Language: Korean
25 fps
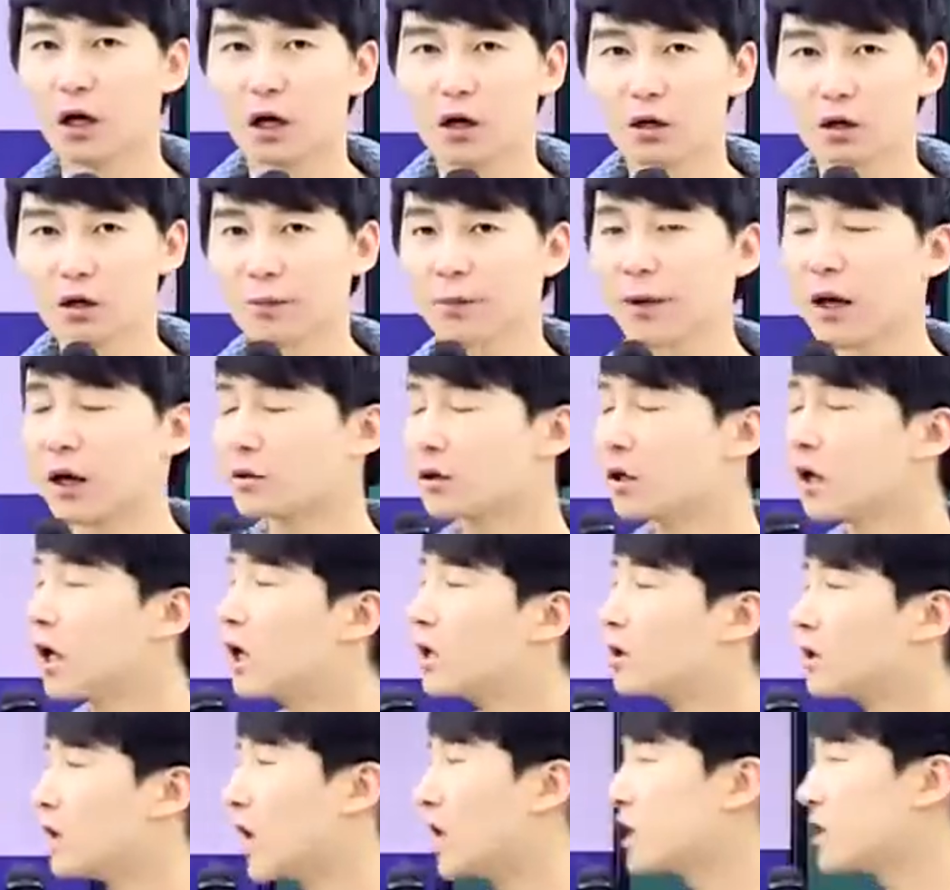그러면
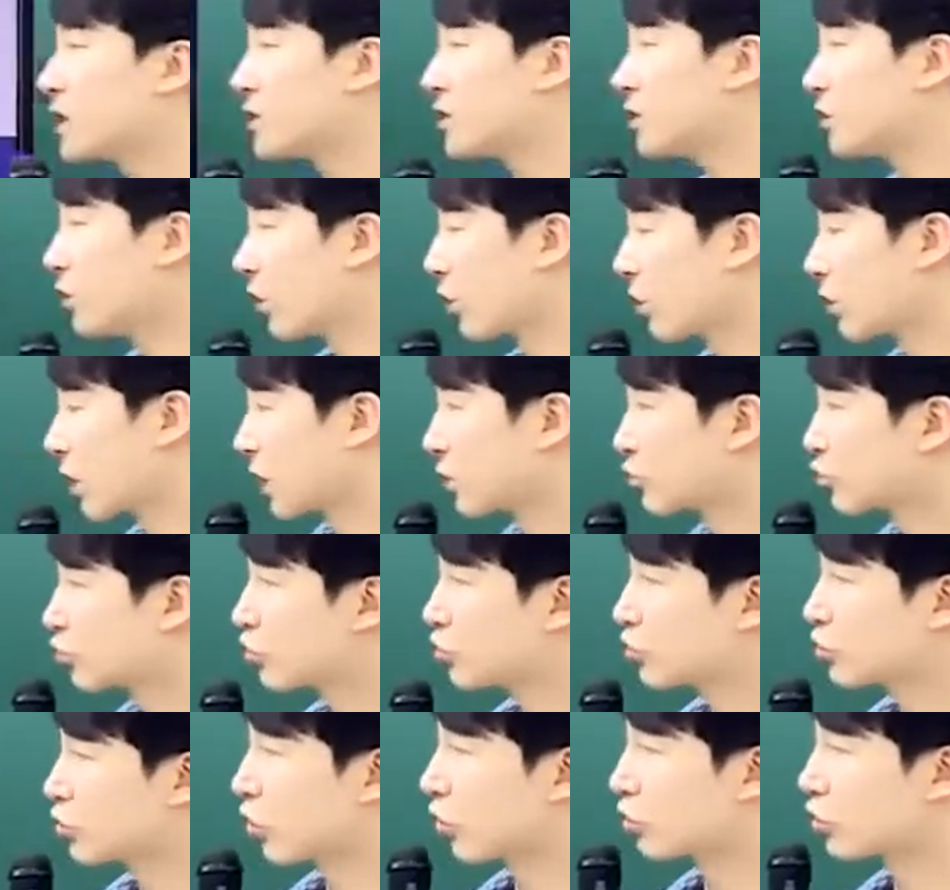내신 영어랑
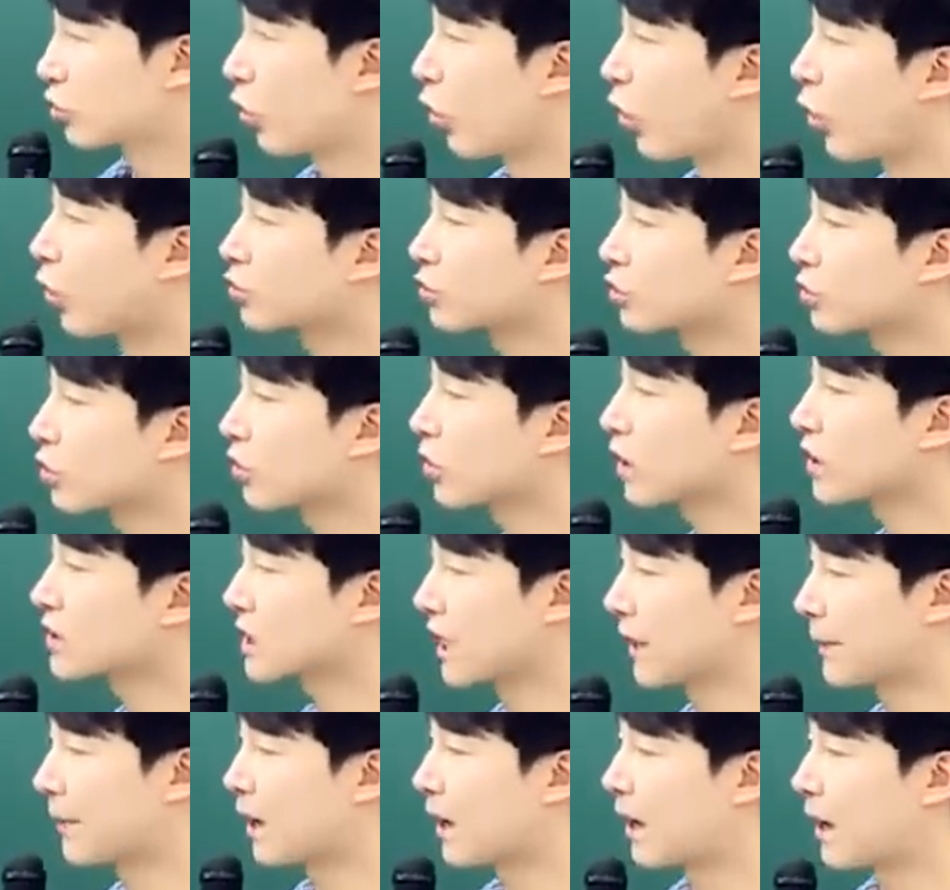수능 영어를 어떻게
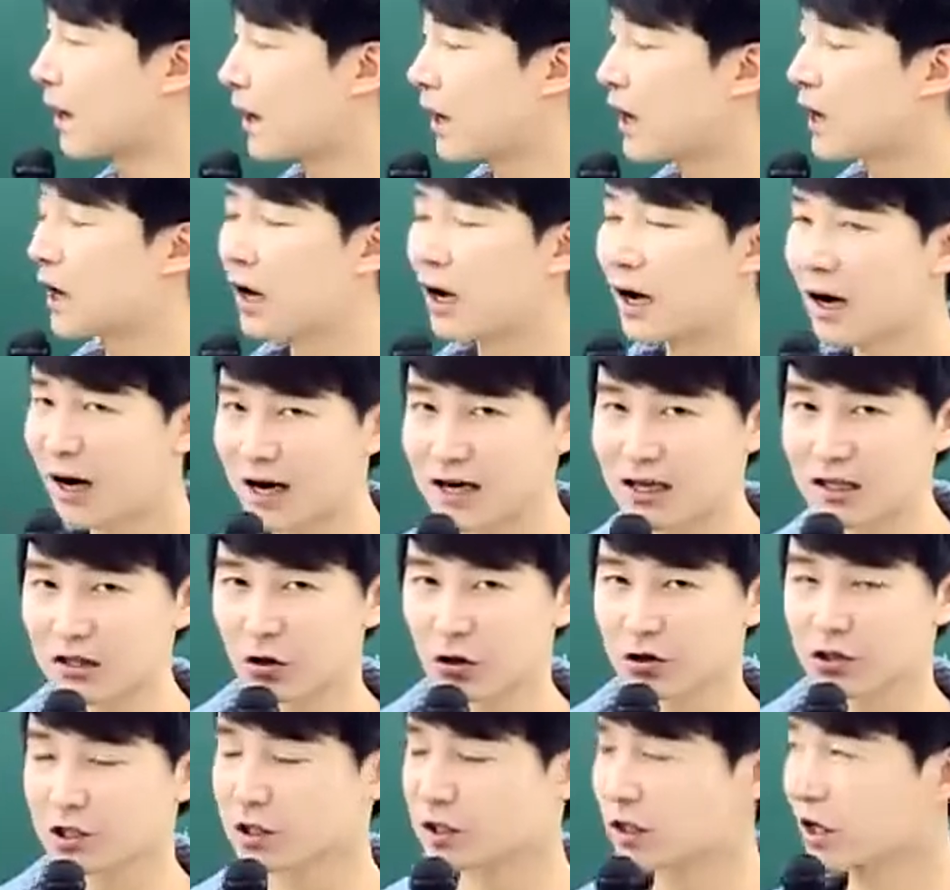잡아가야 할
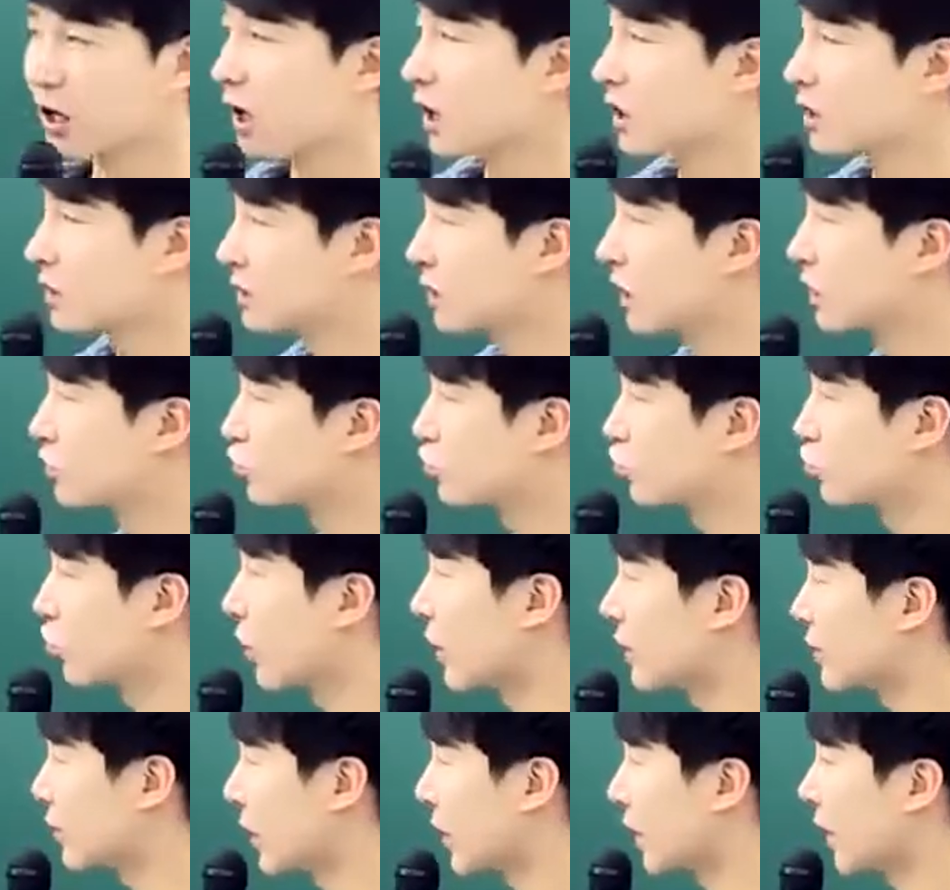것인가 그게
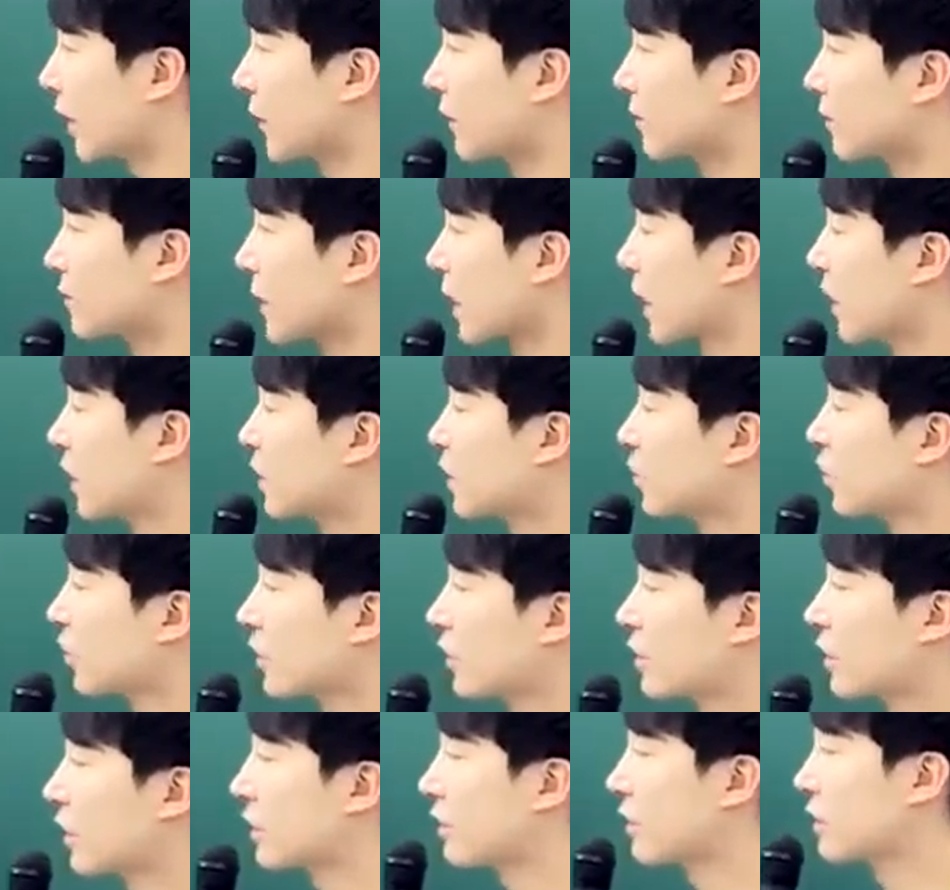중요한데 이렇게 돼요